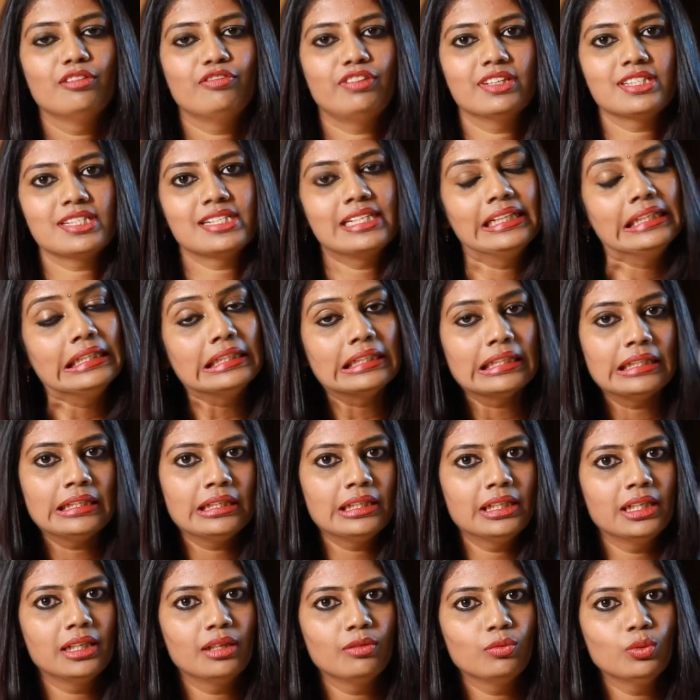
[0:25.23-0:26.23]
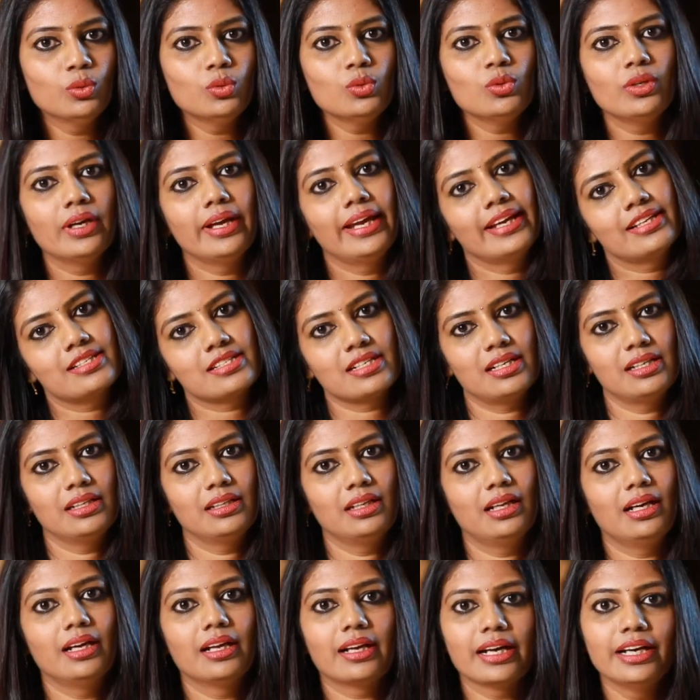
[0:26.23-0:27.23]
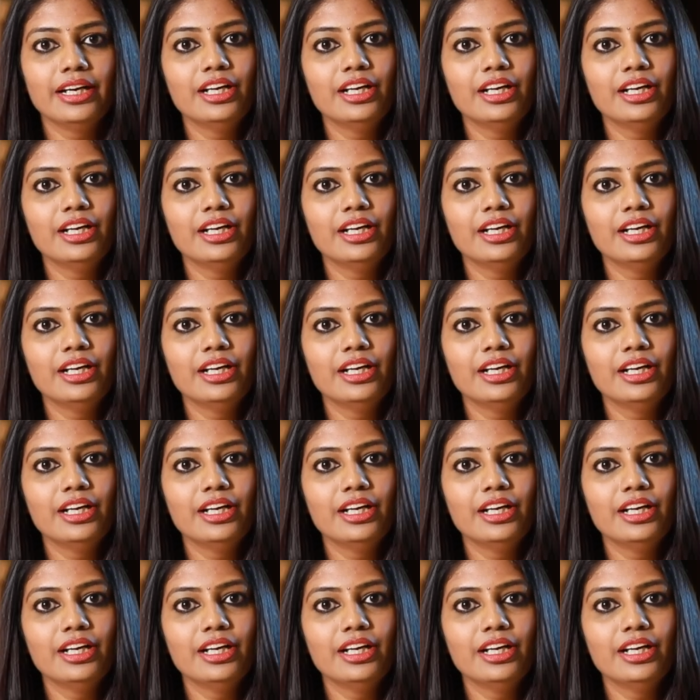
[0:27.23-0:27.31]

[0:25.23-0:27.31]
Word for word: ஃபஸ்ட் இன்டர்னலாகவும் எக்ஸ்டர்னலாக